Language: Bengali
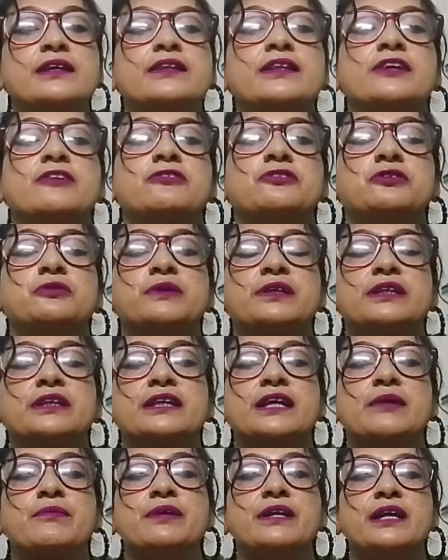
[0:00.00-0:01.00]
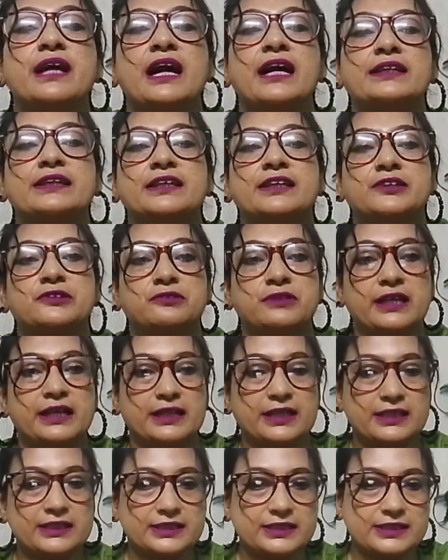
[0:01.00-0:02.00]
দেখো তোমাদেরকে আমি হাতে একটু
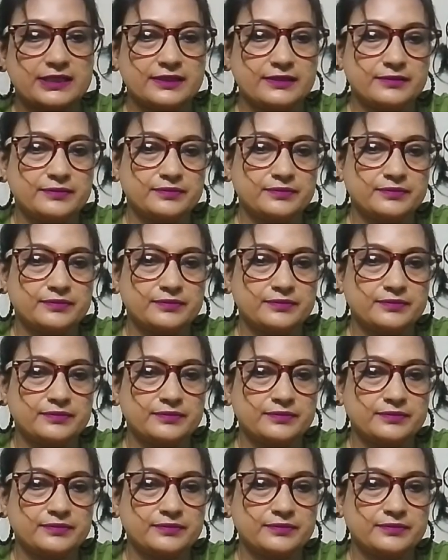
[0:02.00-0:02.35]
দেখাচ্ছি